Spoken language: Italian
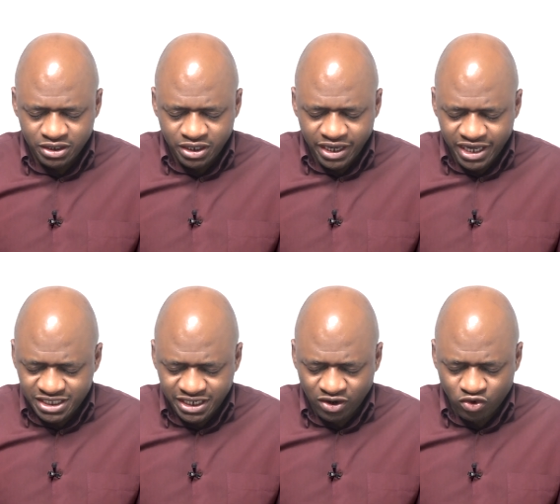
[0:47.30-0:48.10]

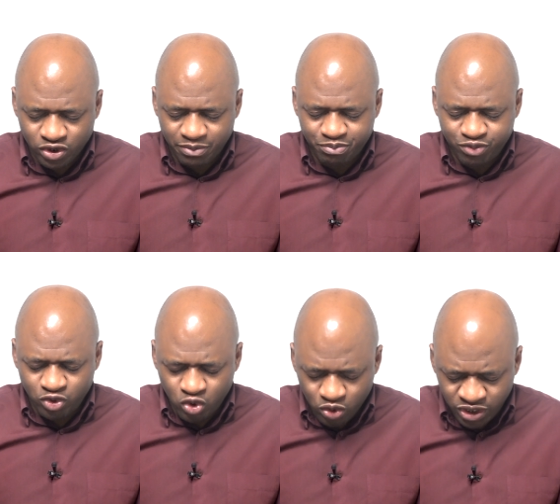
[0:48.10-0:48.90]
essere ancora
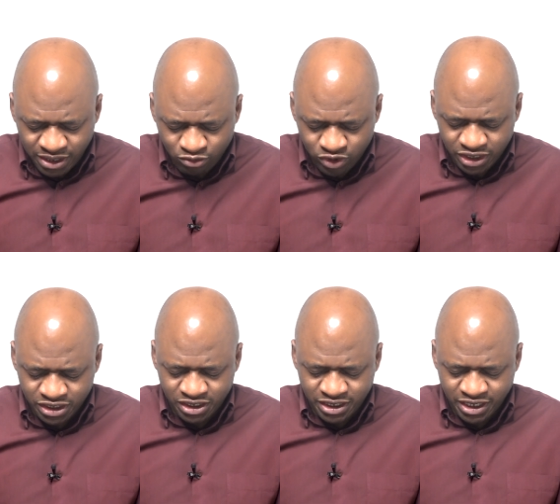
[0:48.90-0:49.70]
più innamorati
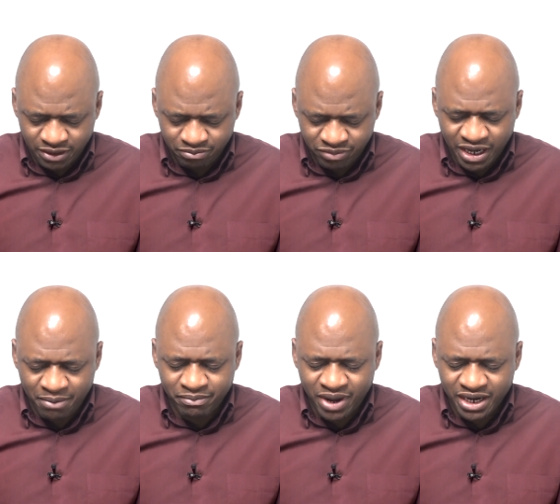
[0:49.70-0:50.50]
di te, per
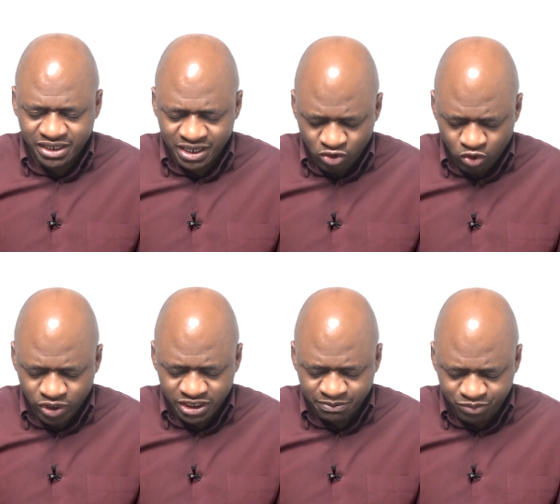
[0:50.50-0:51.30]
amarti ancora
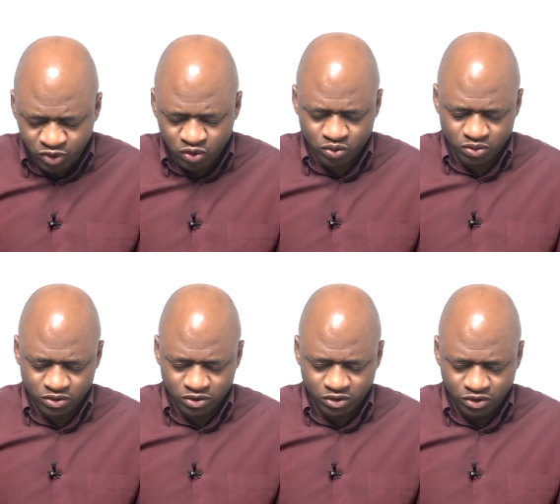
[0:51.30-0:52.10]
di più.
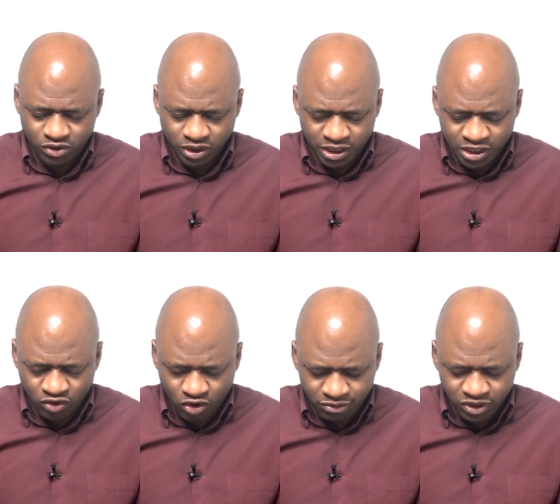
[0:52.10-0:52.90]
Nel
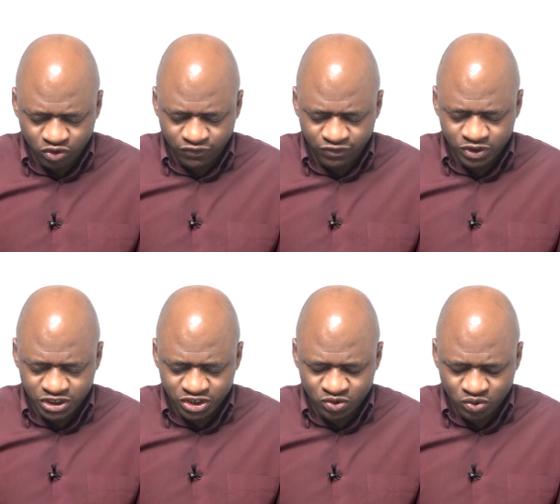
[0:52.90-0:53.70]
nome del tuo figlio
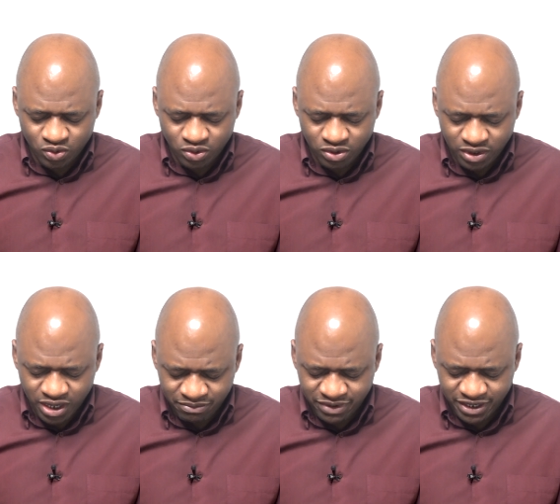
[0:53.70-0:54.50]
Gesù.
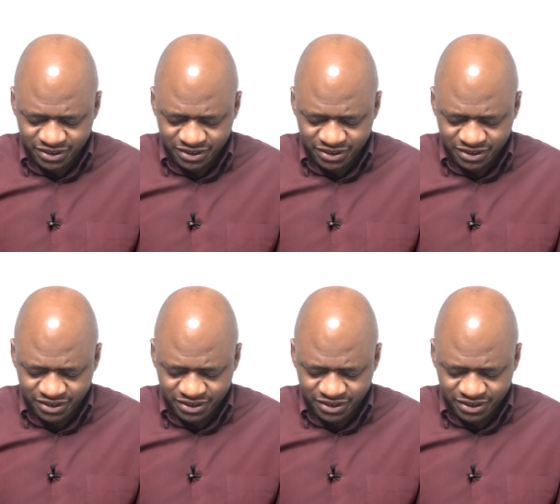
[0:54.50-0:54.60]
Amen.